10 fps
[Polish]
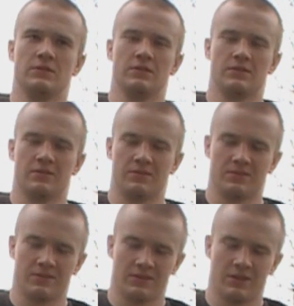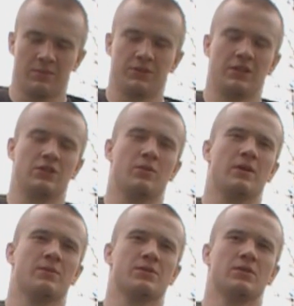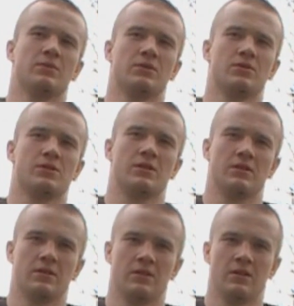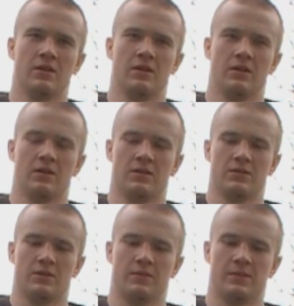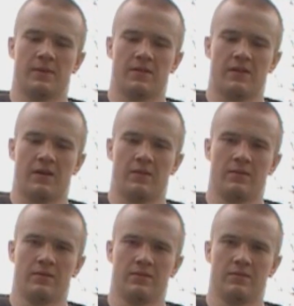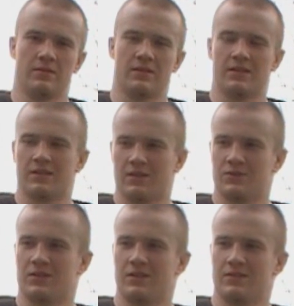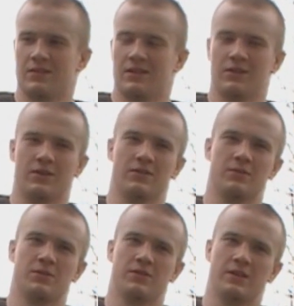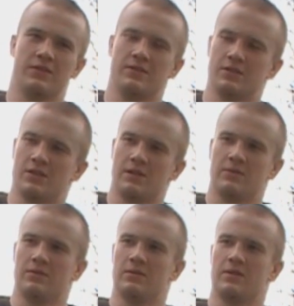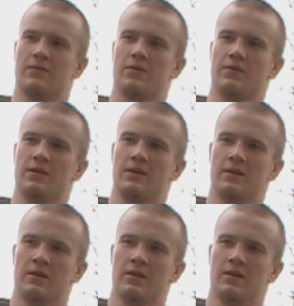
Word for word: No, chciałem podziękować chłopakom z klubu, którzy, z którymi sparowałem. Standardowo treno, trenerowi od przygotowania fizycznego, Rafałowi.